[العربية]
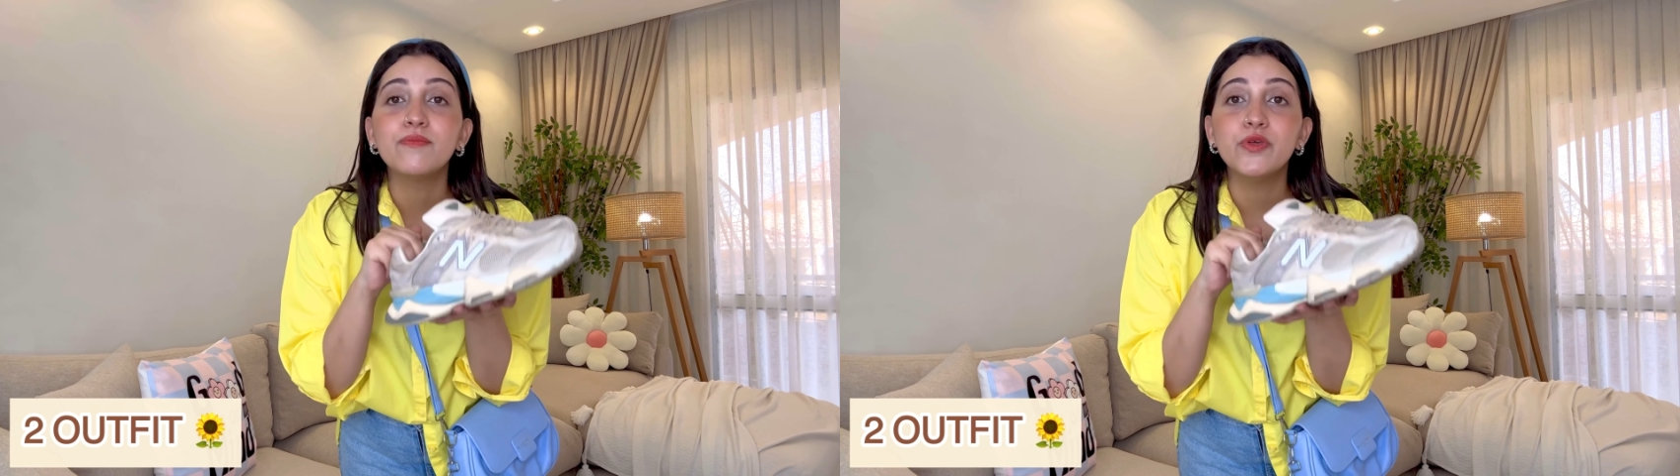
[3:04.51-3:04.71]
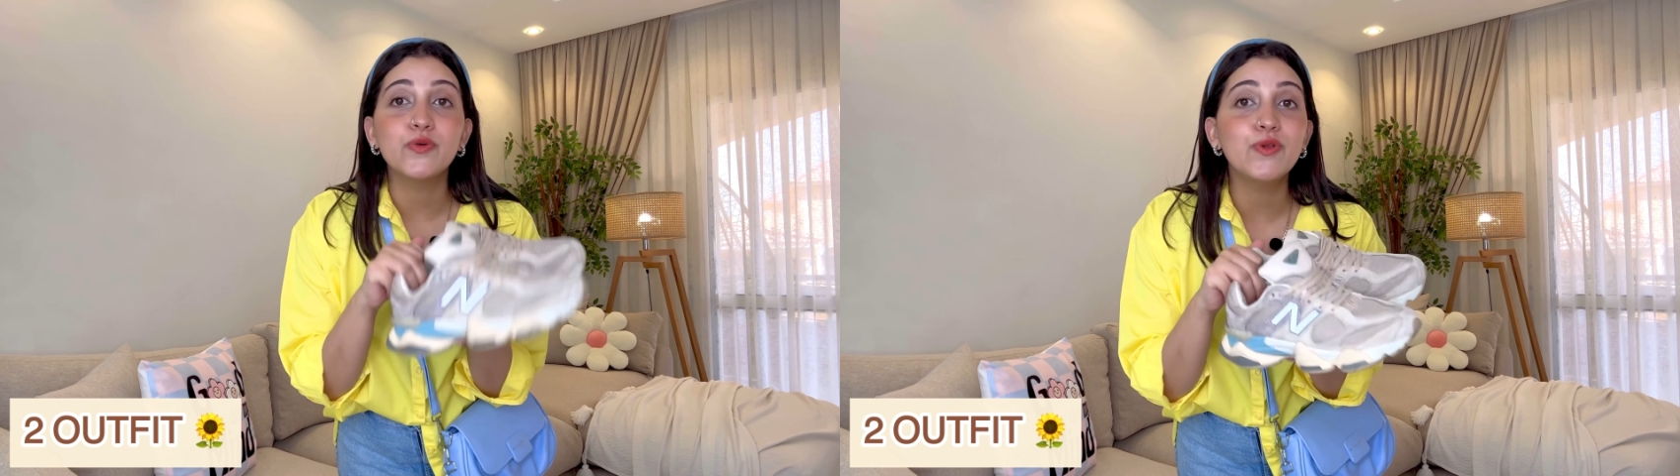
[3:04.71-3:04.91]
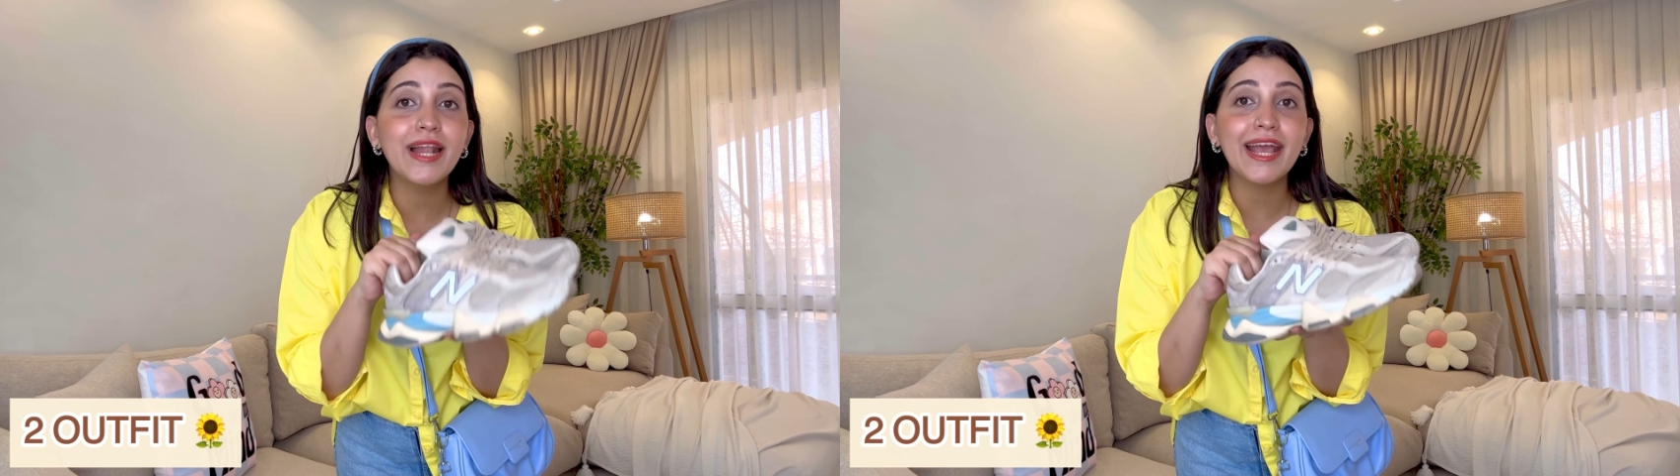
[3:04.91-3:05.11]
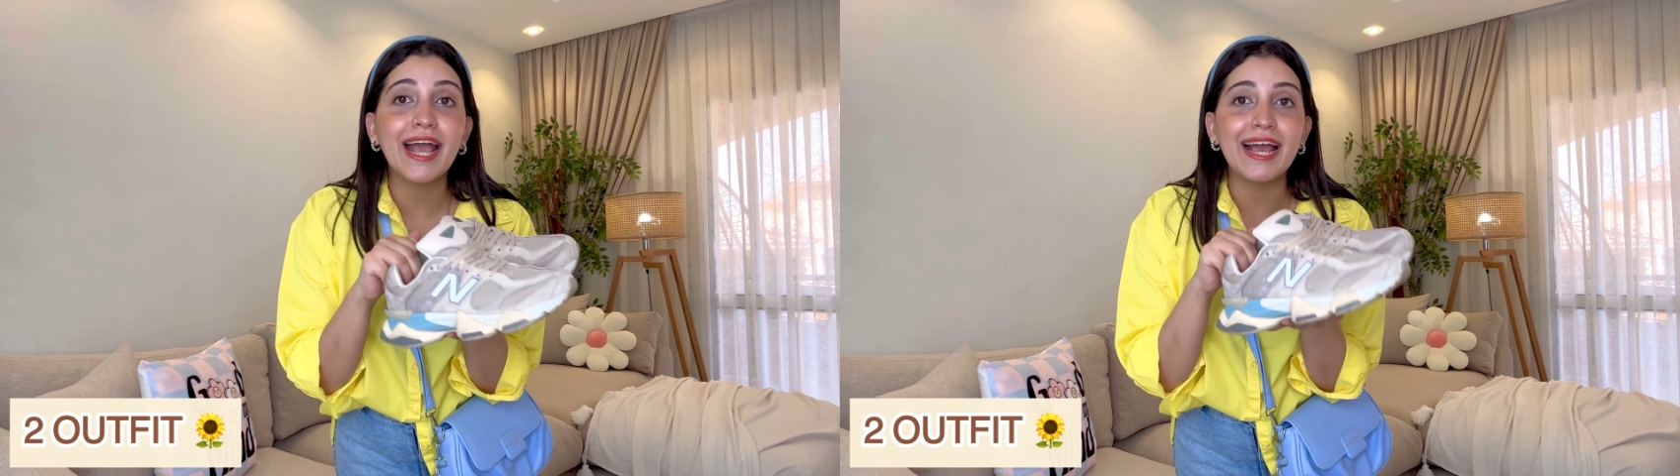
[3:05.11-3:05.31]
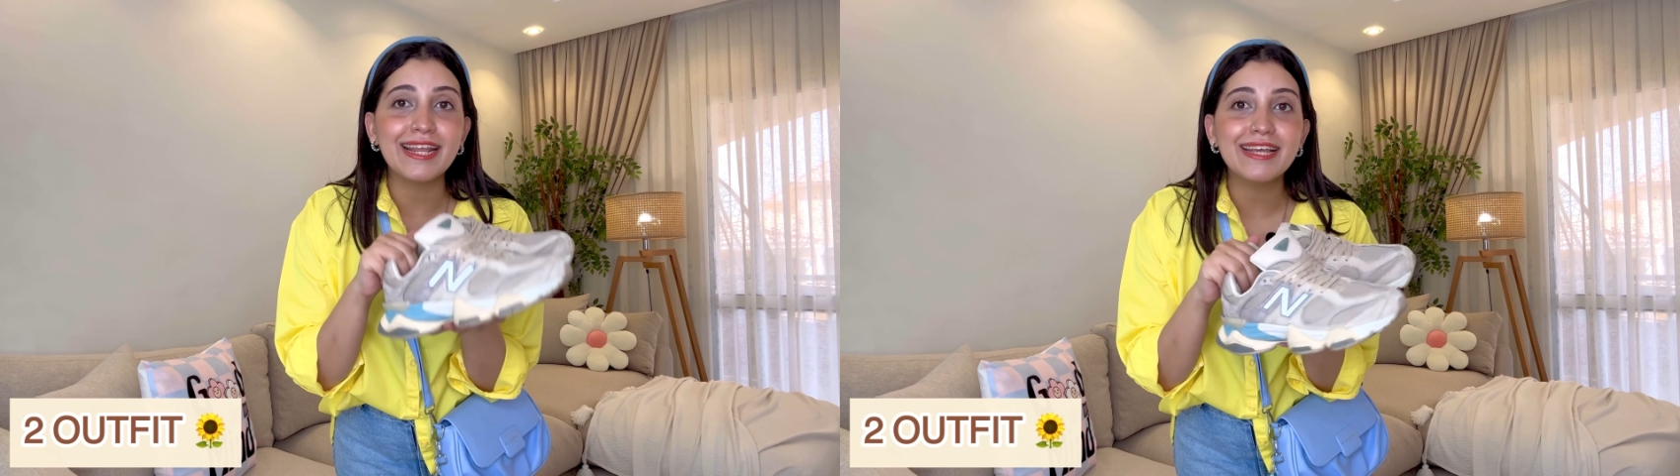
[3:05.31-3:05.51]
بيكون
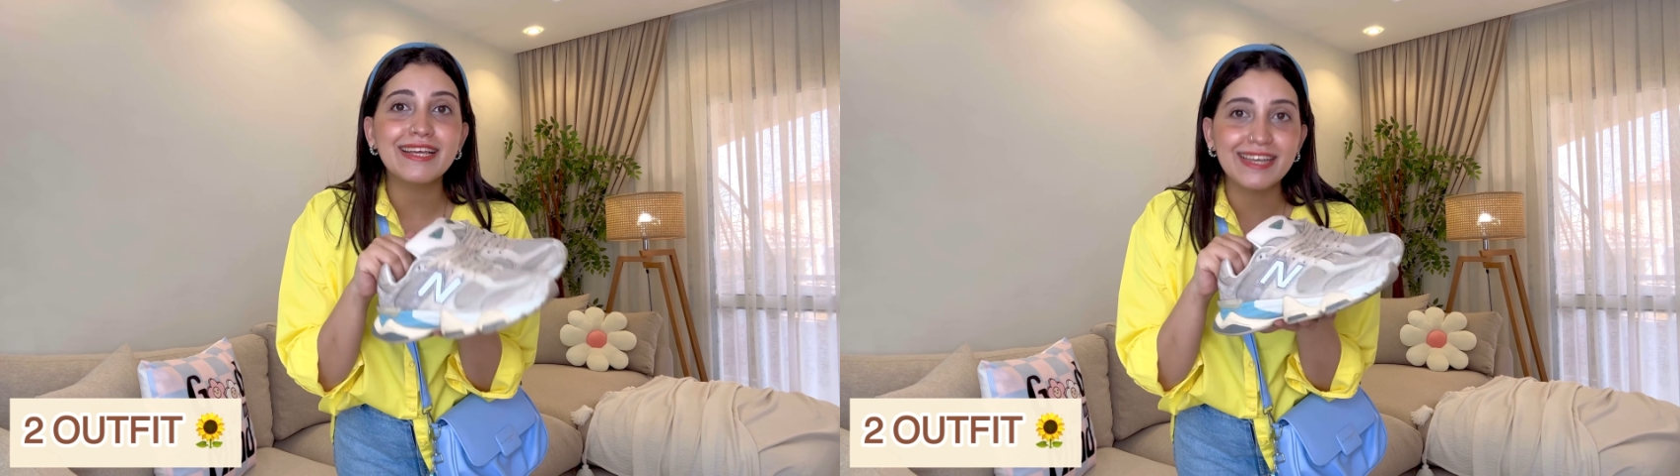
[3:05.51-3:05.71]
لايق عليه